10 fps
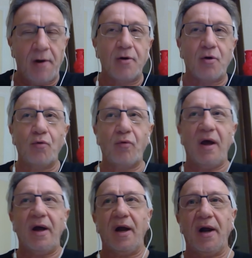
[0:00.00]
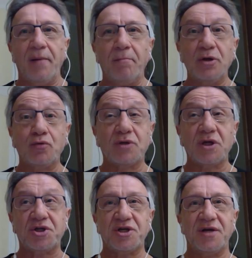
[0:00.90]
con una ah, battuta
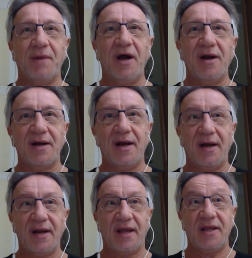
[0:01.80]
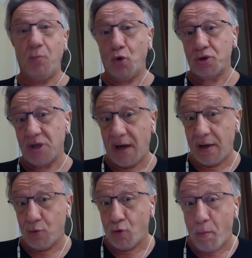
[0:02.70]
scema ah, che dimostra la
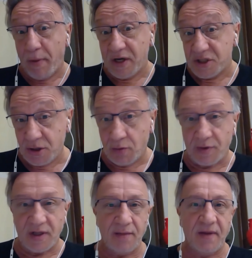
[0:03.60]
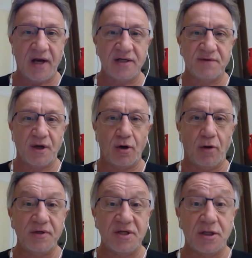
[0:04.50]
non comprensione dei meccanismi
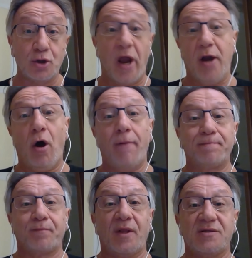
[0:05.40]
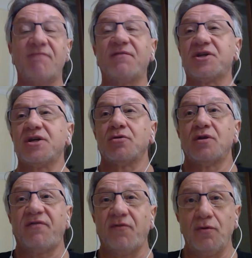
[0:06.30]
economici. Ha detto, eh no, stanno facendo
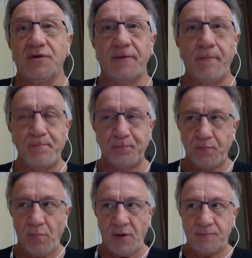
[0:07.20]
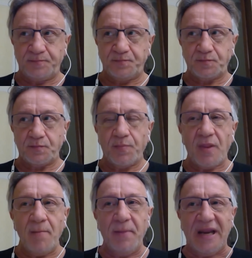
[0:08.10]
default
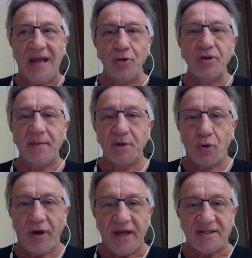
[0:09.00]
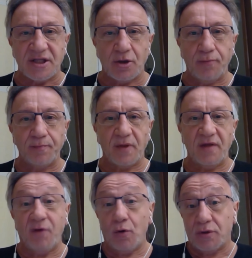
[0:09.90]
perché hanno debito estero in
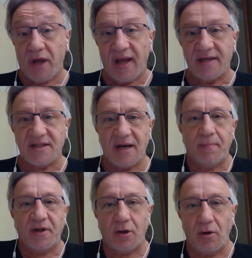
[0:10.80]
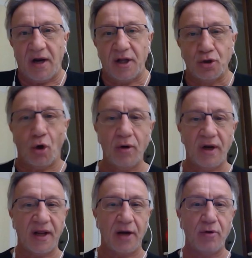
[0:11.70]
valuta estera, in particolare in
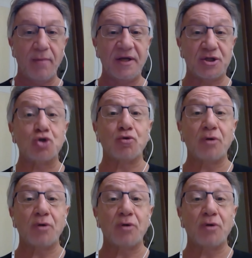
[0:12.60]
dollari, hanno, eh, si sono